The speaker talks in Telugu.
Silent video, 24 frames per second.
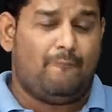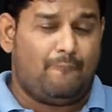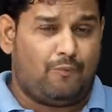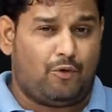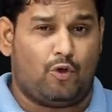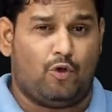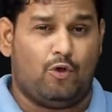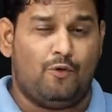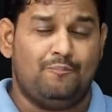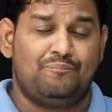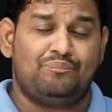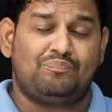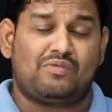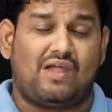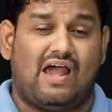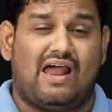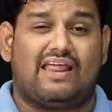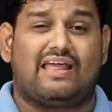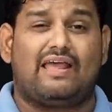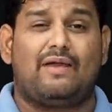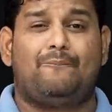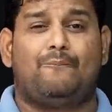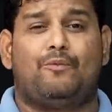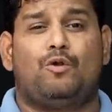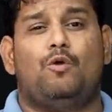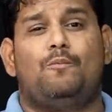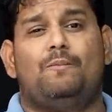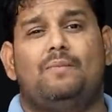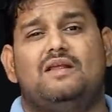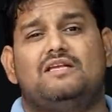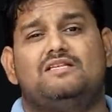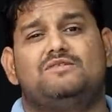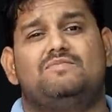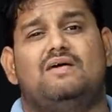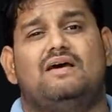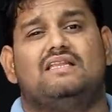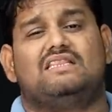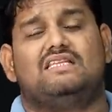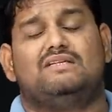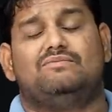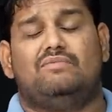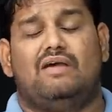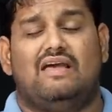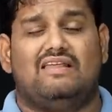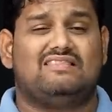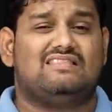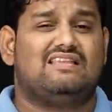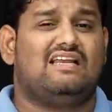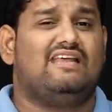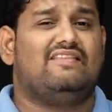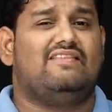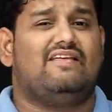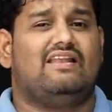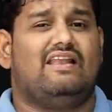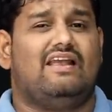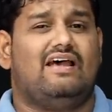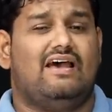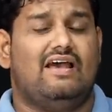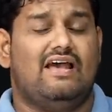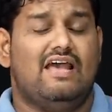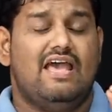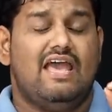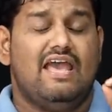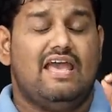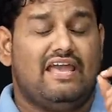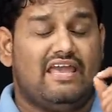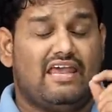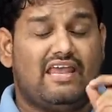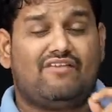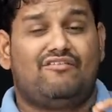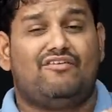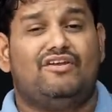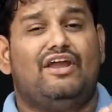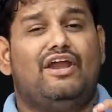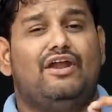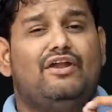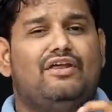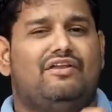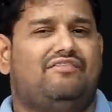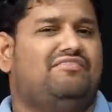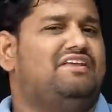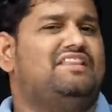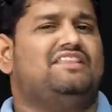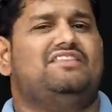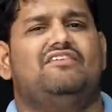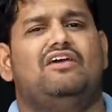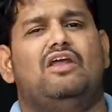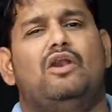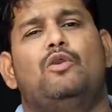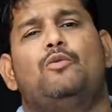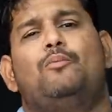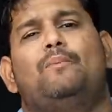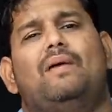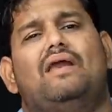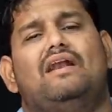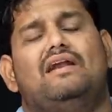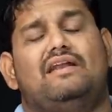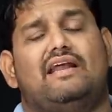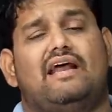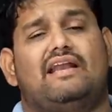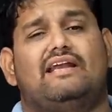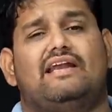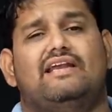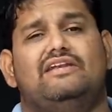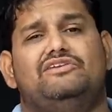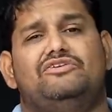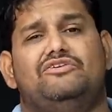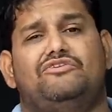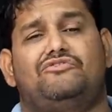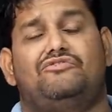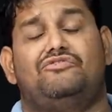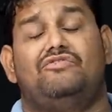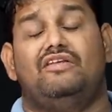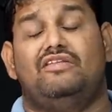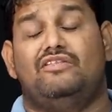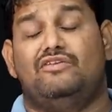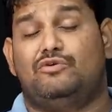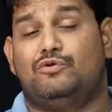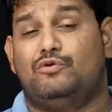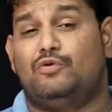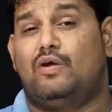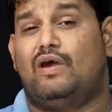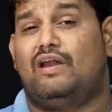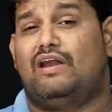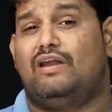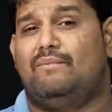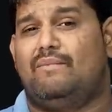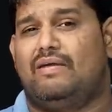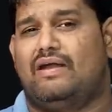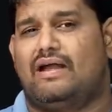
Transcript: ప్రో అలాగే ప్రో ప్లస్ మాత్రం ఎంత లేదన్నా ఇరవై ఏడు ఇరవై ఎనిమిది వేల రూపాయలు టార్గెట్ చేస్తుంది ఇది టూ హండ్రెడ్